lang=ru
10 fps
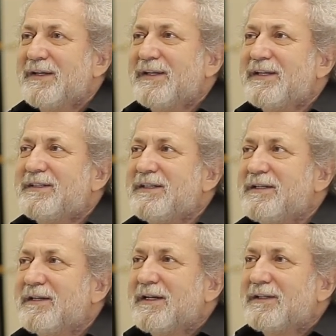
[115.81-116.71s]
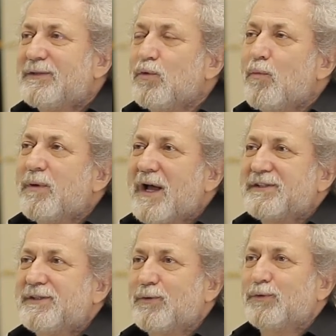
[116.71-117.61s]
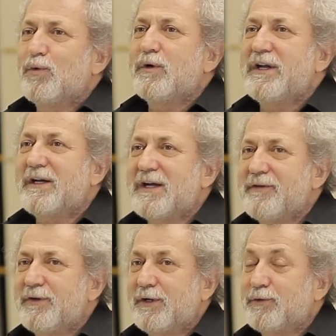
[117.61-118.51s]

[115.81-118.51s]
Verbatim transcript: найти ту пластику, ту хореографию,